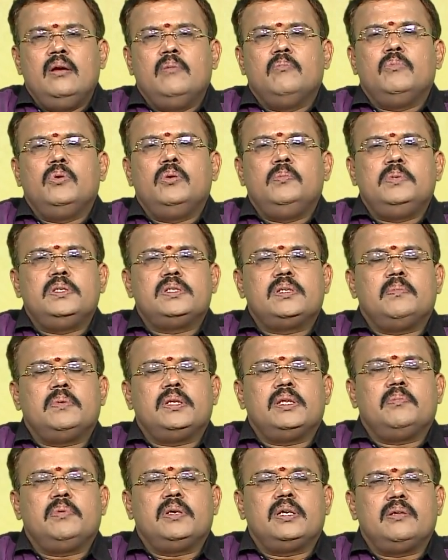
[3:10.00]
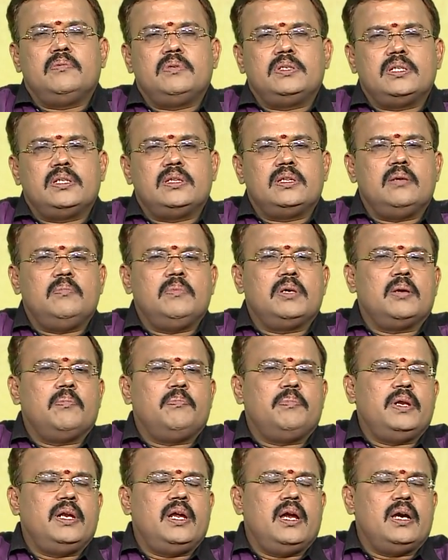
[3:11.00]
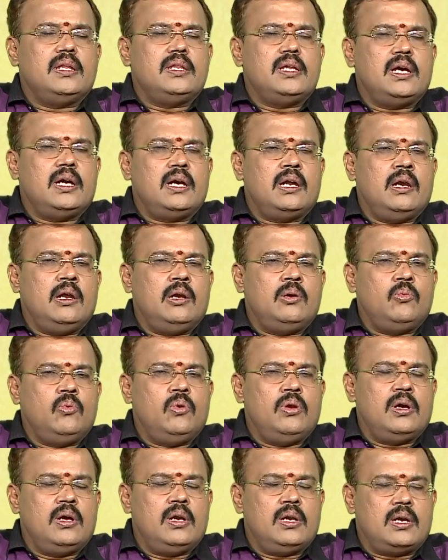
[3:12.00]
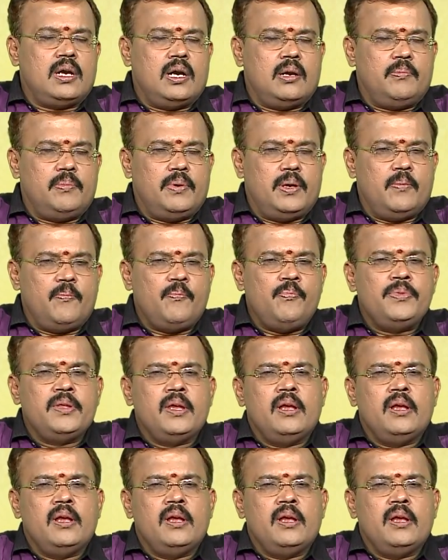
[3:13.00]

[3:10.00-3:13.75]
பூமி சம்பந்தப்பட்ட விஷயத்தில் மிகப்பெரிய ஆதாயங்கள் அனுகூலங்கள் காணப்படும்